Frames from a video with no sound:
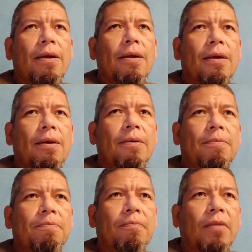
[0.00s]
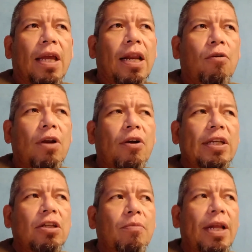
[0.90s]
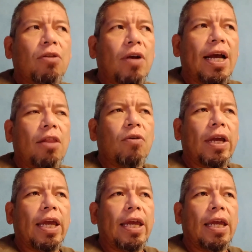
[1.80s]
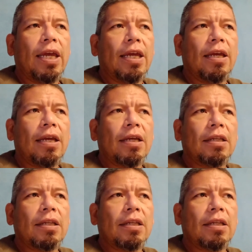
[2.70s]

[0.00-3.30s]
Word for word: Em, en alguna ocasión me ha tocado que